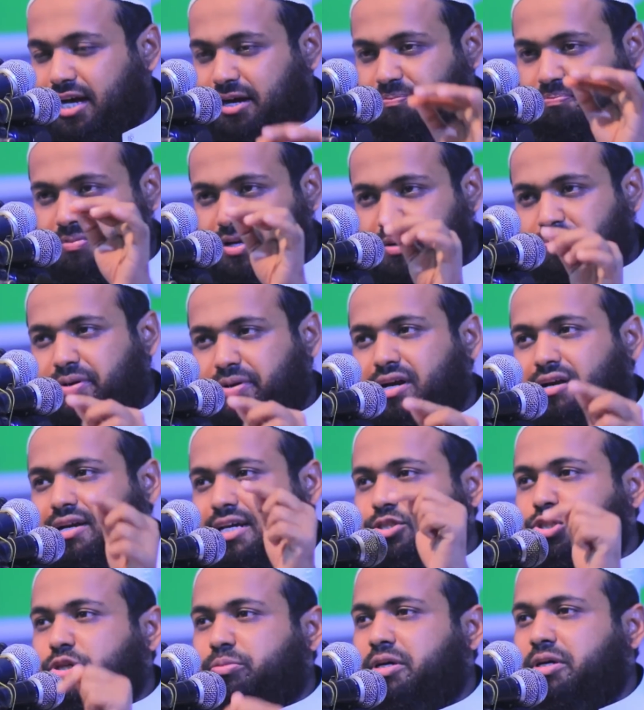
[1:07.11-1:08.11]
আপনি
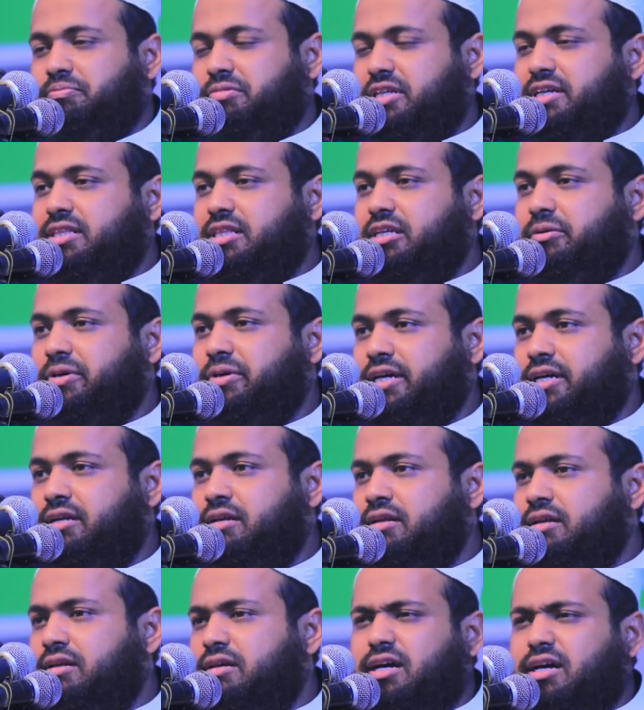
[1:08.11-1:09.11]
পাল্টা জবাব দিয়ে দিবেন
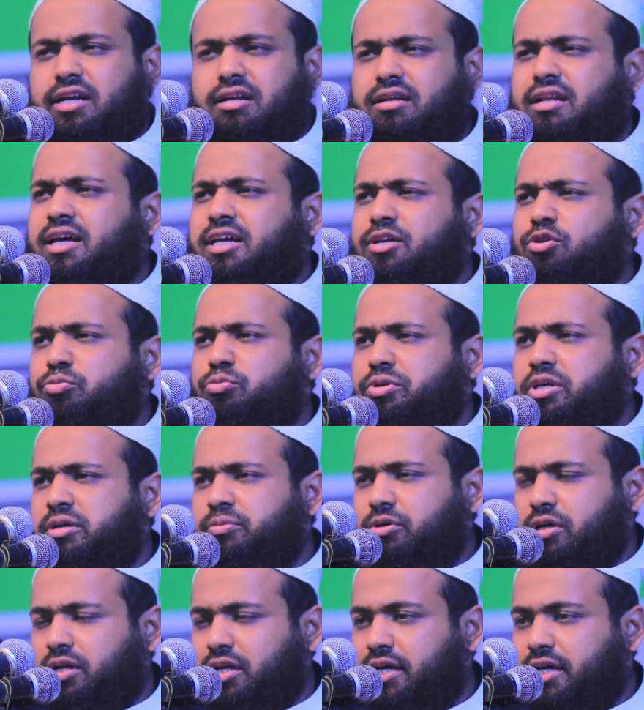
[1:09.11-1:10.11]
আল্লাহ নবী
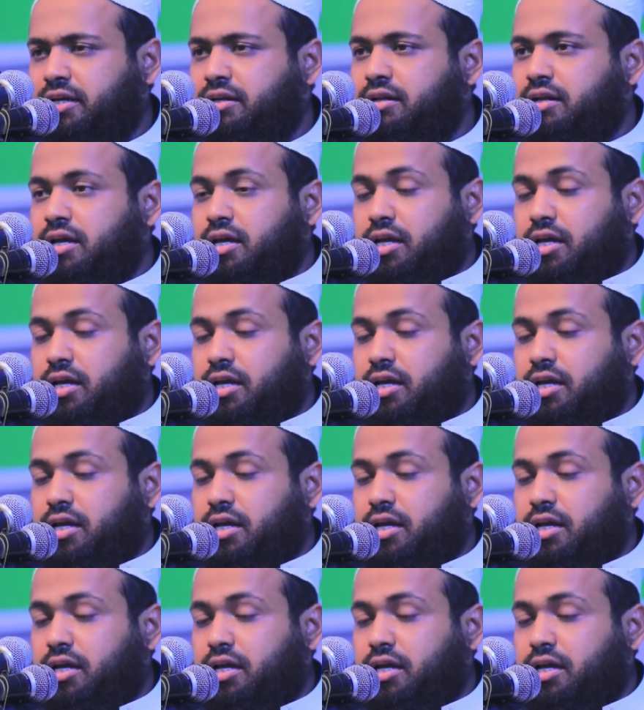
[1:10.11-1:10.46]
বলেন